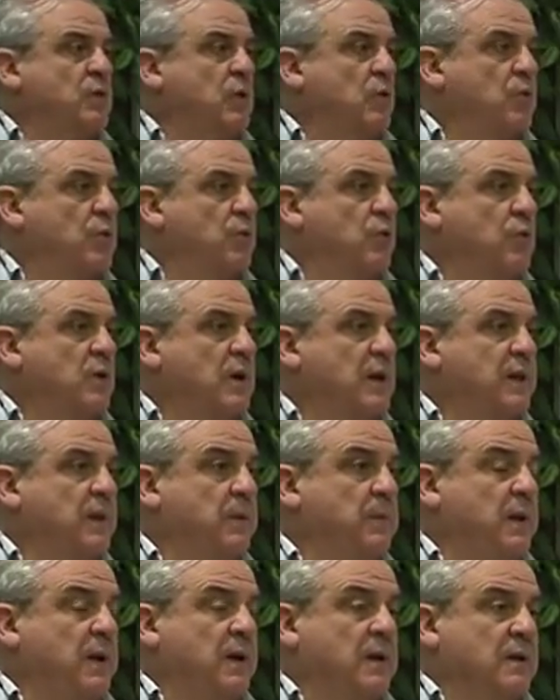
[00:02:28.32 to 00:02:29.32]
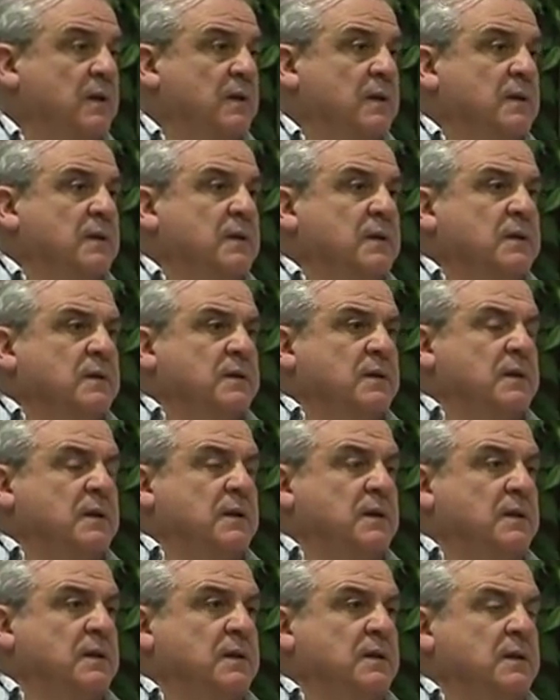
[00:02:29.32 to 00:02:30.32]
a un acuerdo con ACB
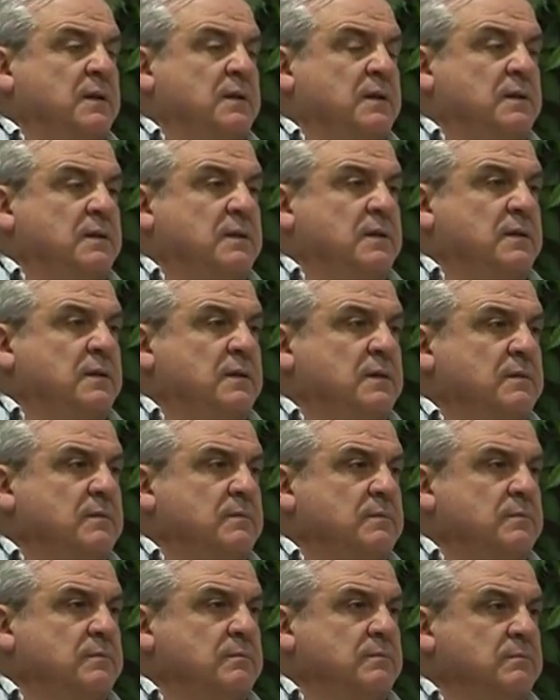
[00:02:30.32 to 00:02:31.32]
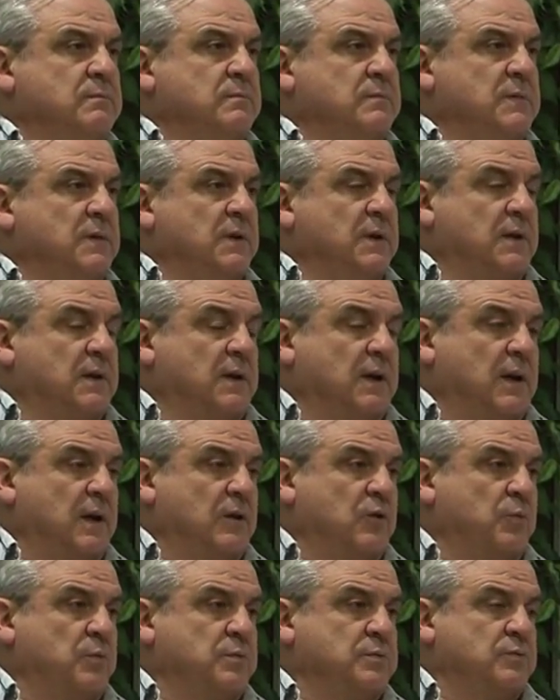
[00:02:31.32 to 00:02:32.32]
eh, en, que el
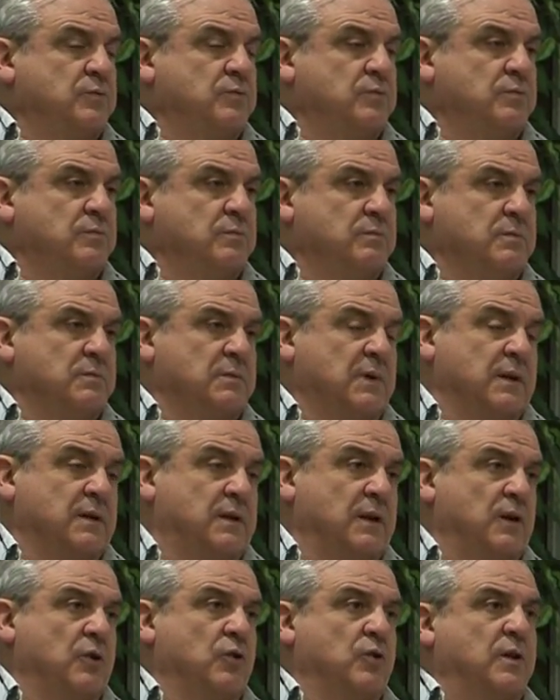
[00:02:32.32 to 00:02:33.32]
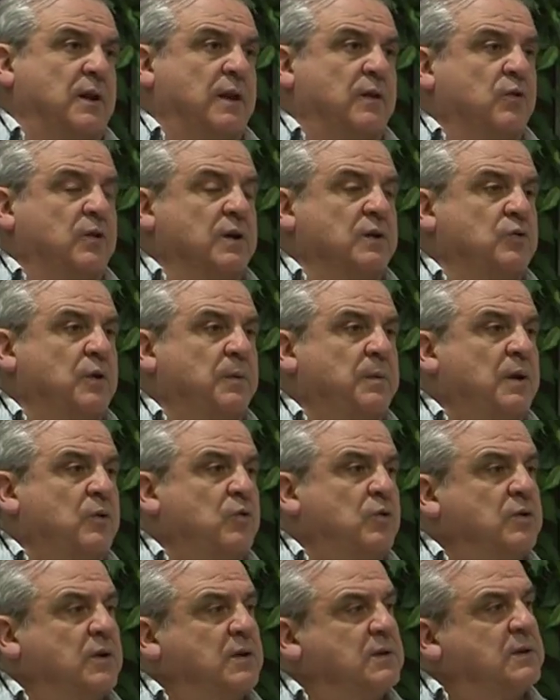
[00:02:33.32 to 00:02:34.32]
año anterior, dado que todavía
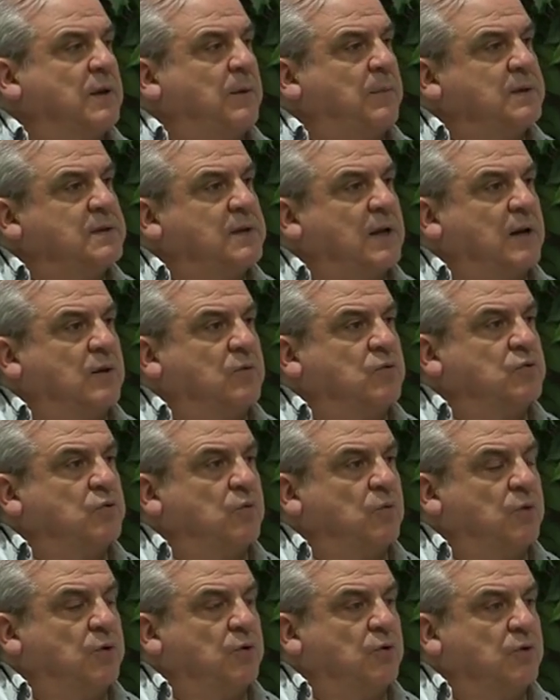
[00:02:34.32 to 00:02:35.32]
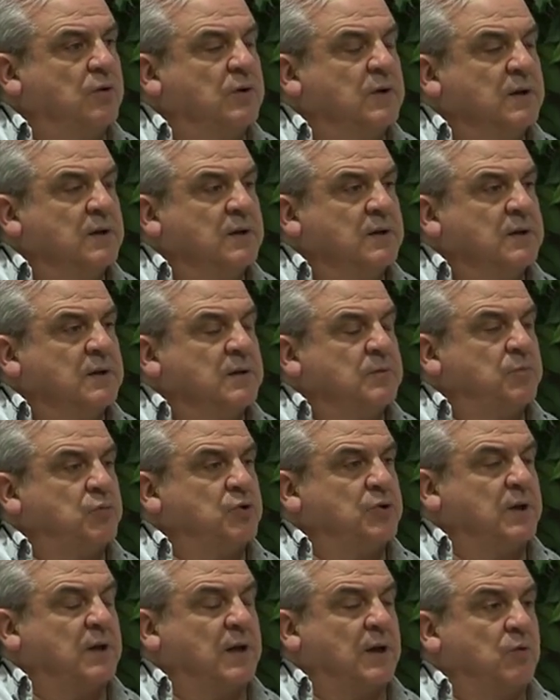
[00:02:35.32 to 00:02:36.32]
no estaba esta resolución,
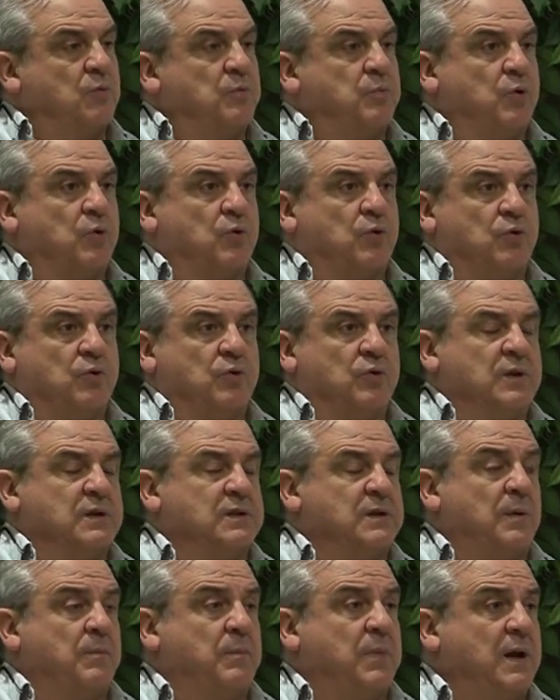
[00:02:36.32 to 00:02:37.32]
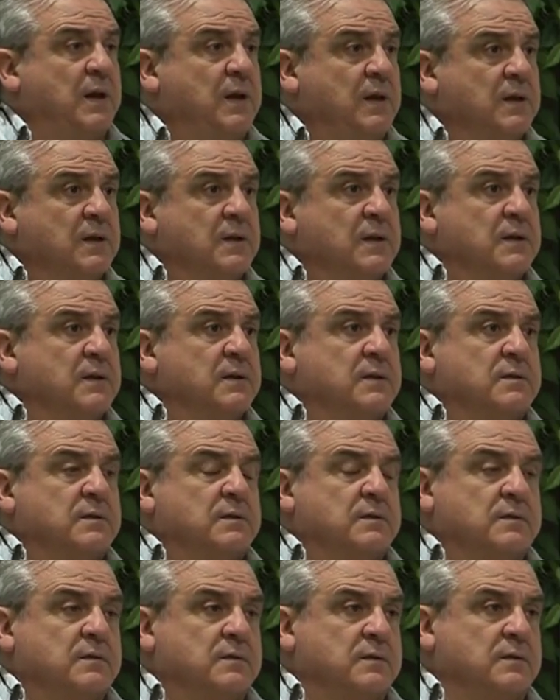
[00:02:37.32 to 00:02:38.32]
pues dejarlo un poco en stand-by.
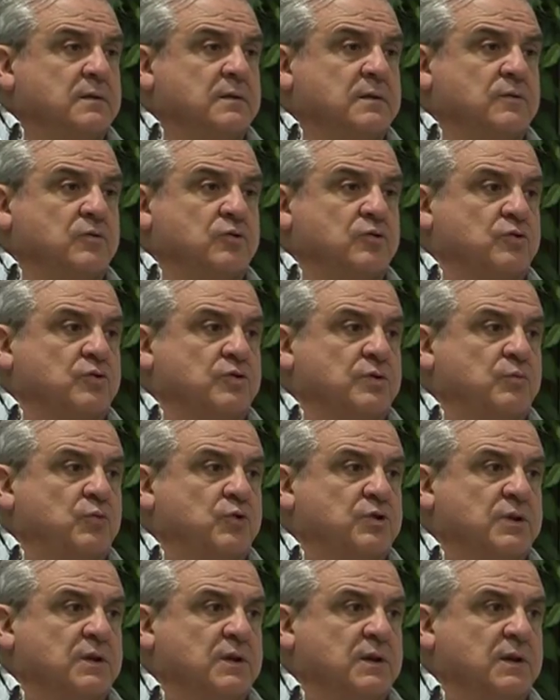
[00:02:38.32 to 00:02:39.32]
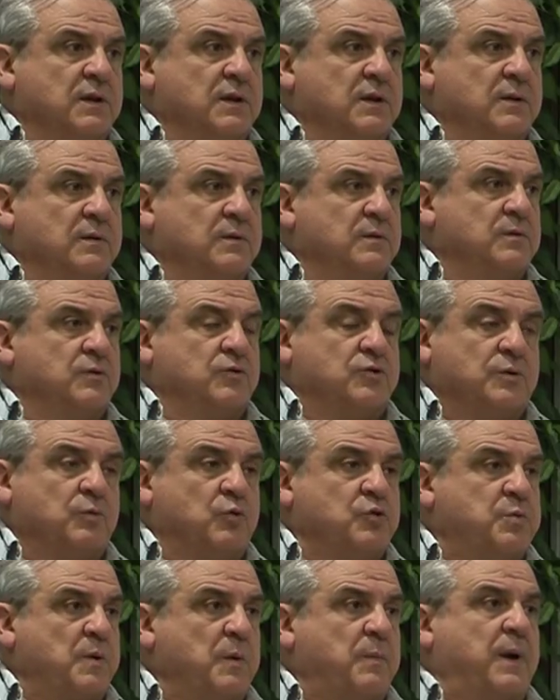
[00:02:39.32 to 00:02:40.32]
Eh, nosotros eh, nos
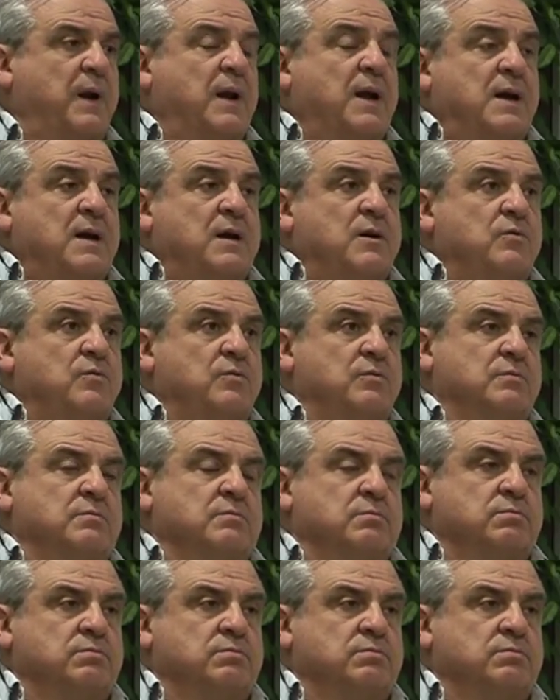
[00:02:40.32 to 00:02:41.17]
hemos preparado,